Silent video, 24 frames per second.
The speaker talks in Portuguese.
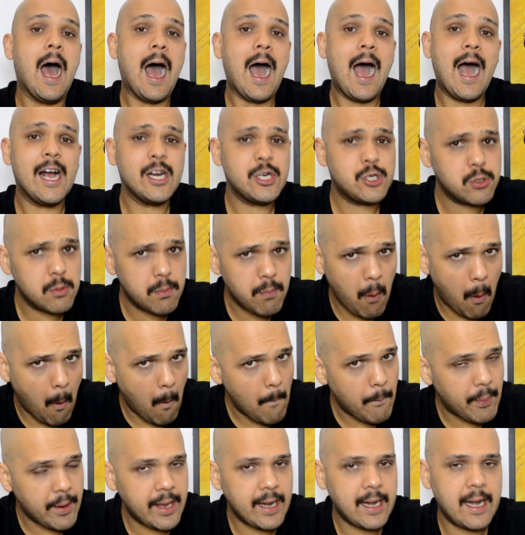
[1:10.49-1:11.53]
Acho bom
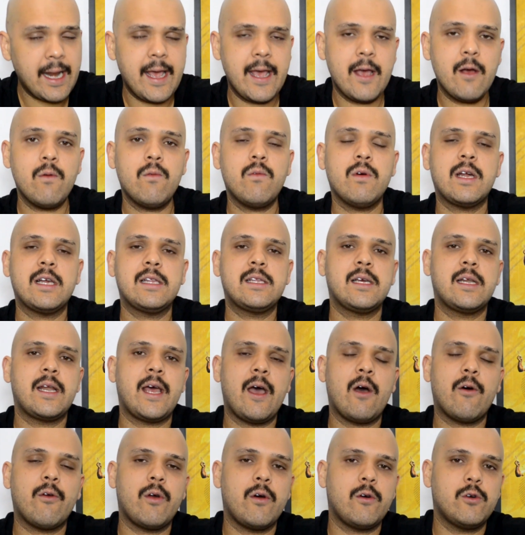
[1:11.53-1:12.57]
para elenco,
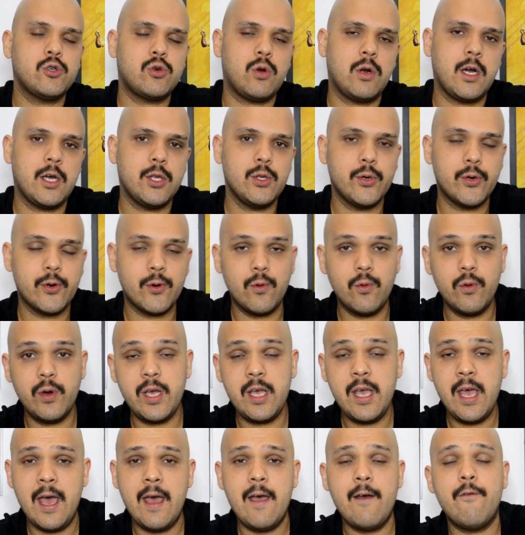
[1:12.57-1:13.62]
Natanael não é um jogador
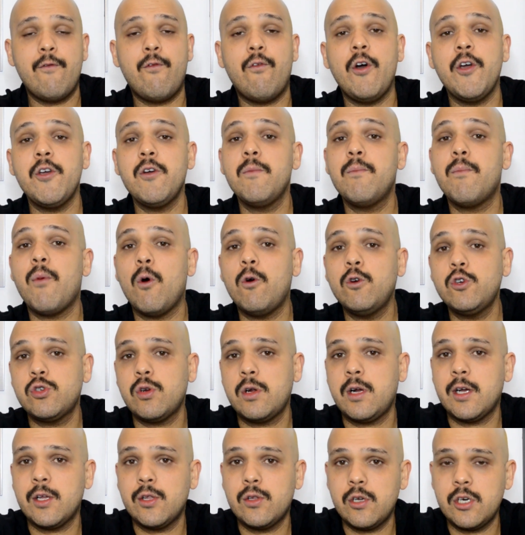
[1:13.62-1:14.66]
ruim, foi um bom
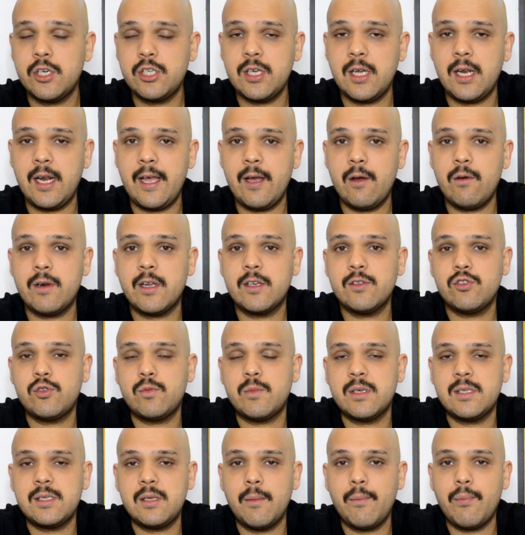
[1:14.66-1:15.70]
jogador de elenco nas
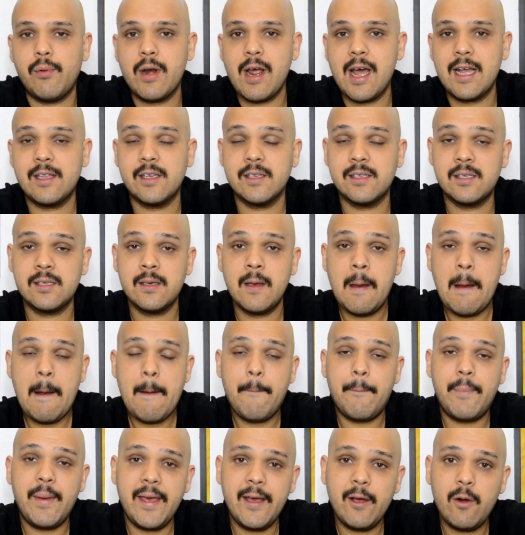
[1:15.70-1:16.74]
últimas temporadas
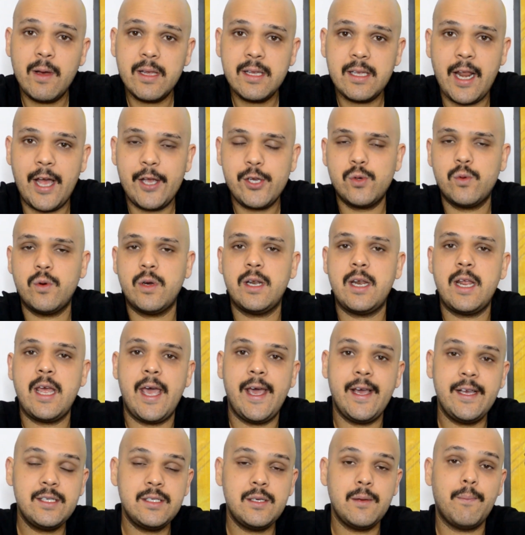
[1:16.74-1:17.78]
pelo Atlético
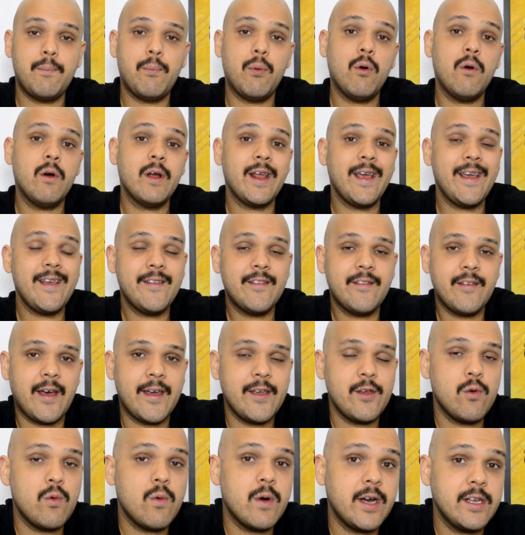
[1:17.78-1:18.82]
Goianiense, porém
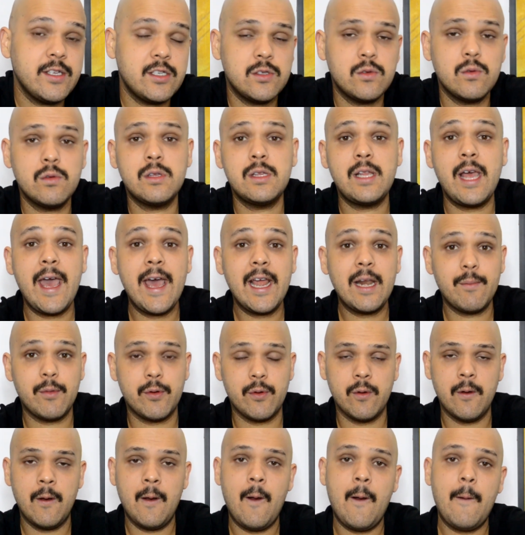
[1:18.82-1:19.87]
saiu antes do
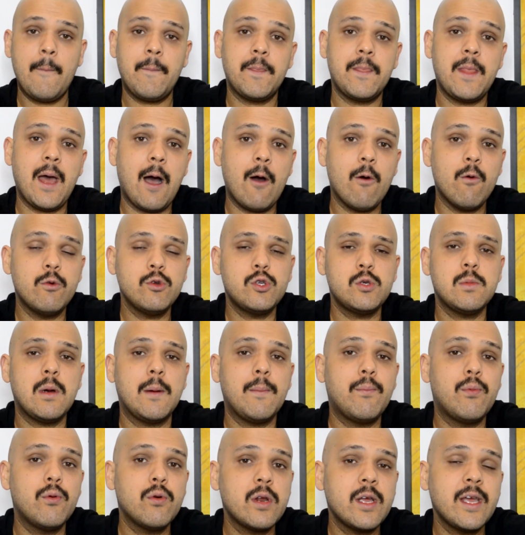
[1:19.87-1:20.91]
término da última
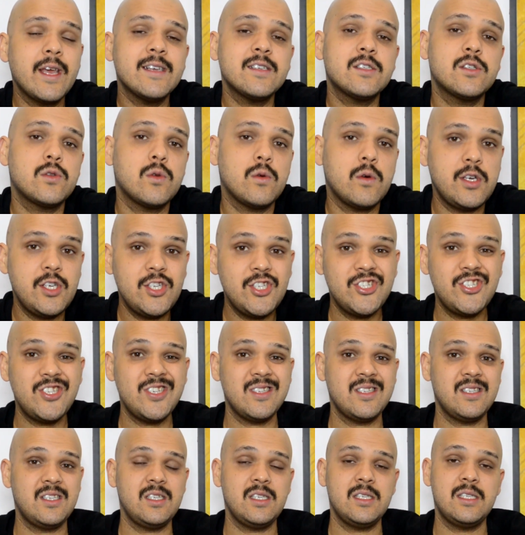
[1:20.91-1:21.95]
por questões de
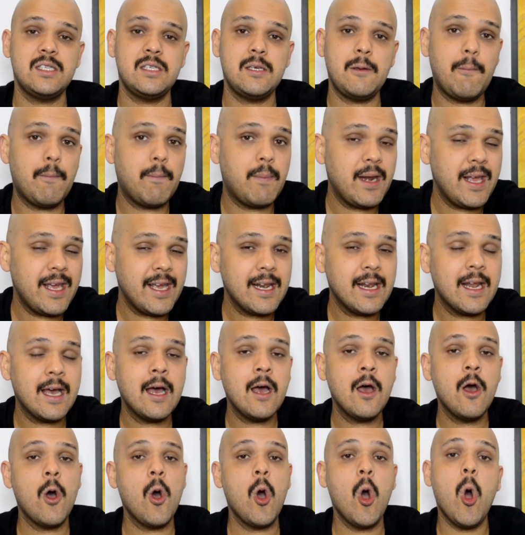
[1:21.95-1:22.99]

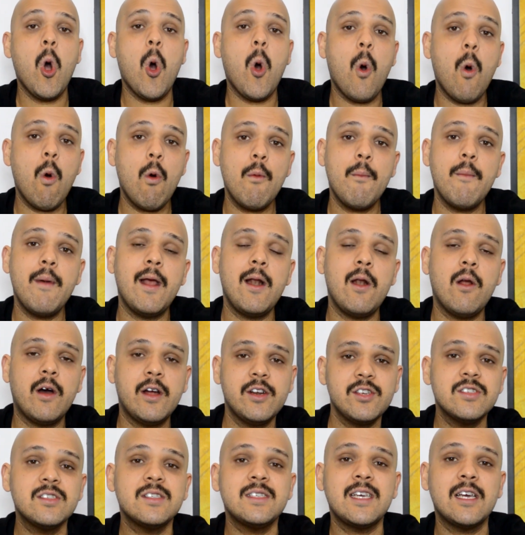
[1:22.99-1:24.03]
disciplina ou melhor
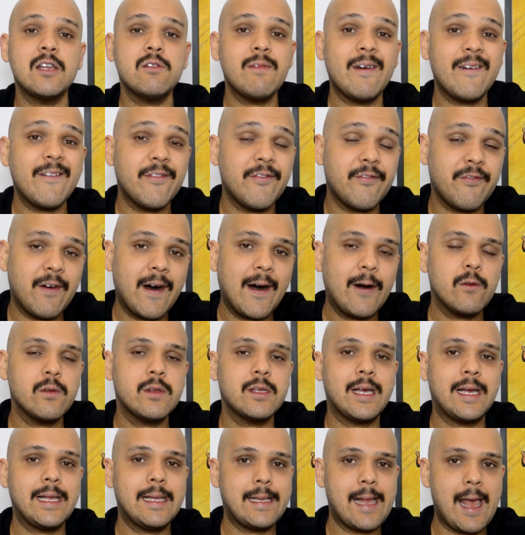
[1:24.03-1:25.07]
dizendo, a
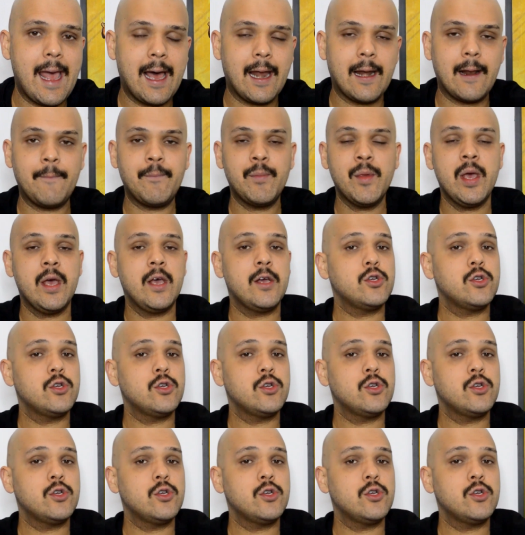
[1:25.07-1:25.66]
falta dela.